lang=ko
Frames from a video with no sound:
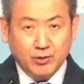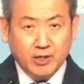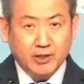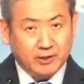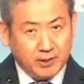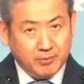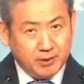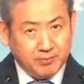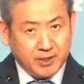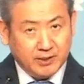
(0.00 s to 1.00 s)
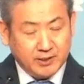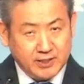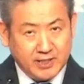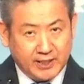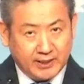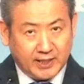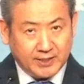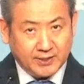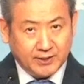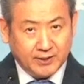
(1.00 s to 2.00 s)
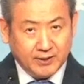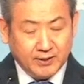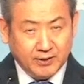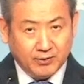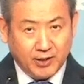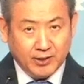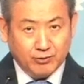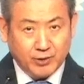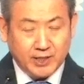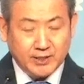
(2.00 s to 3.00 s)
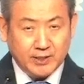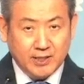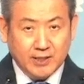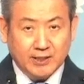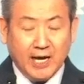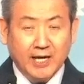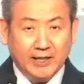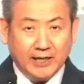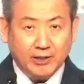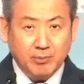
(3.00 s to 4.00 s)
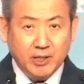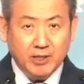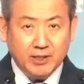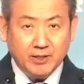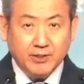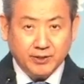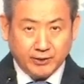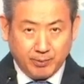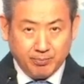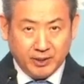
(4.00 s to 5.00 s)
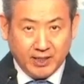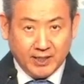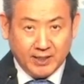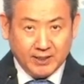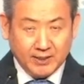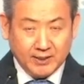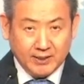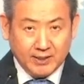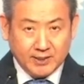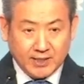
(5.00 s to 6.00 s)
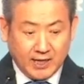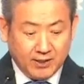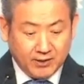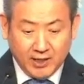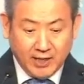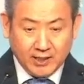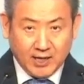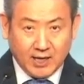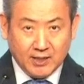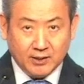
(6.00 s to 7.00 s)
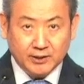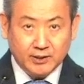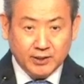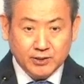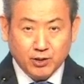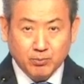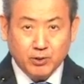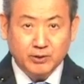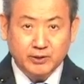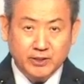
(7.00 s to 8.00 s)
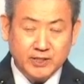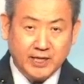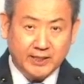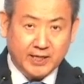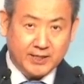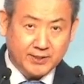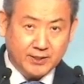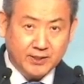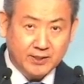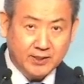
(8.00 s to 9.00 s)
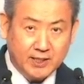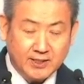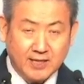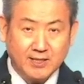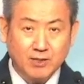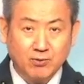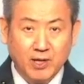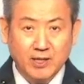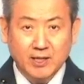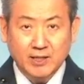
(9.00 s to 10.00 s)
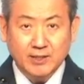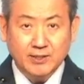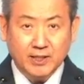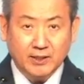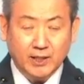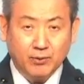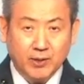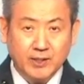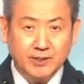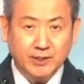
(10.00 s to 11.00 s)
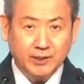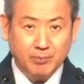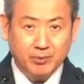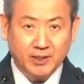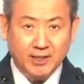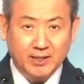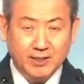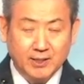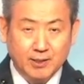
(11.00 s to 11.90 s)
우리는 어떤 음성을 듣느냐에 따라서 우리는 우리의 나의 나됨이 결정됩니다. 자, 어린아이가 어떤 정보를 듣느냐에 따라서 그의 사상과 인생 태도가 결정됩니다.